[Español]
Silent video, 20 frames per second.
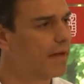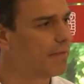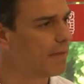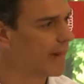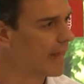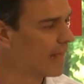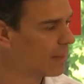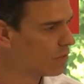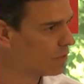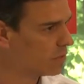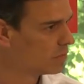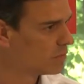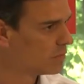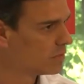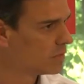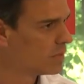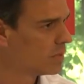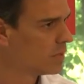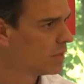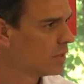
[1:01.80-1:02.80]
ha avalado
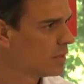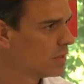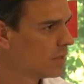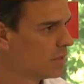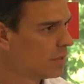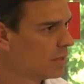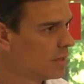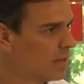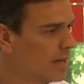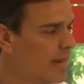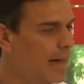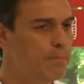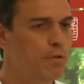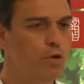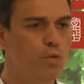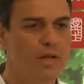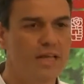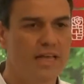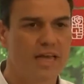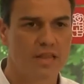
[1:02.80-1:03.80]
la
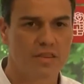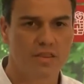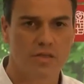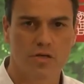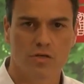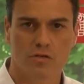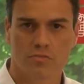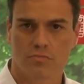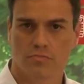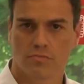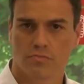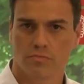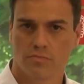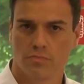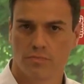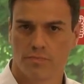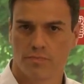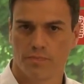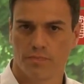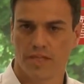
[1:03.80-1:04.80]
publicación
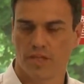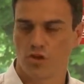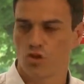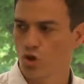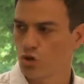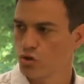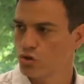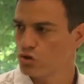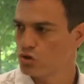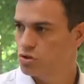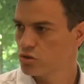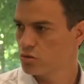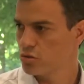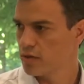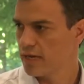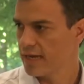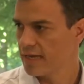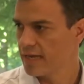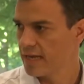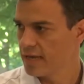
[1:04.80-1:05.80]
de todos
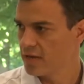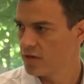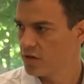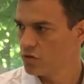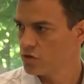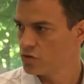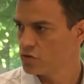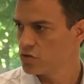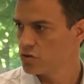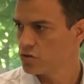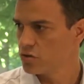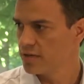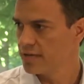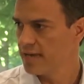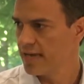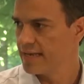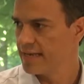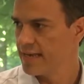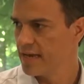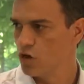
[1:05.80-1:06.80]
aquellos
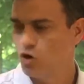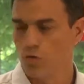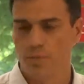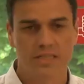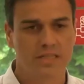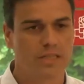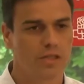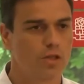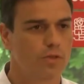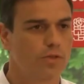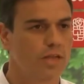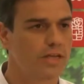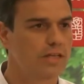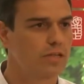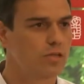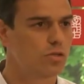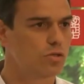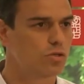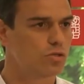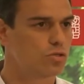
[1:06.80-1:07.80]
que hayan cometido
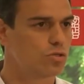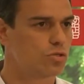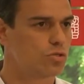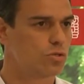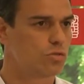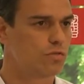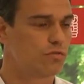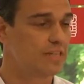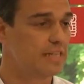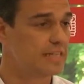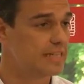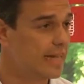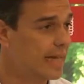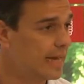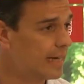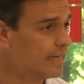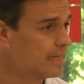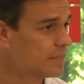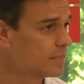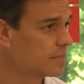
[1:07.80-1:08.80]
delitos
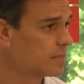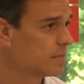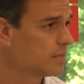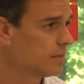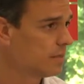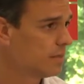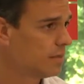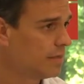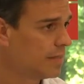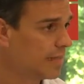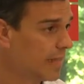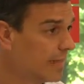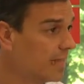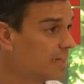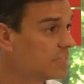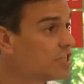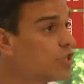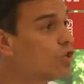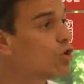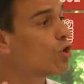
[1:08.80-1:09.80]
fiscales y que
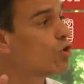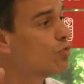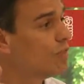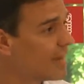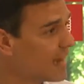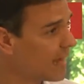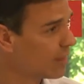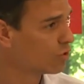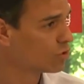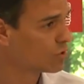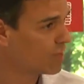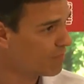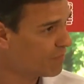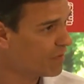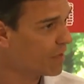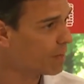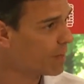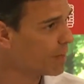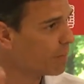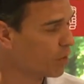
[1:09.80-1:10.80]
hayan sido condenados en
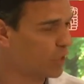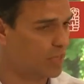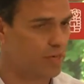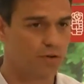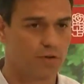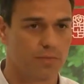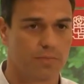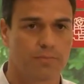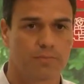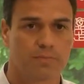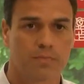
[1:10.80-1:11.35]
firme por ello.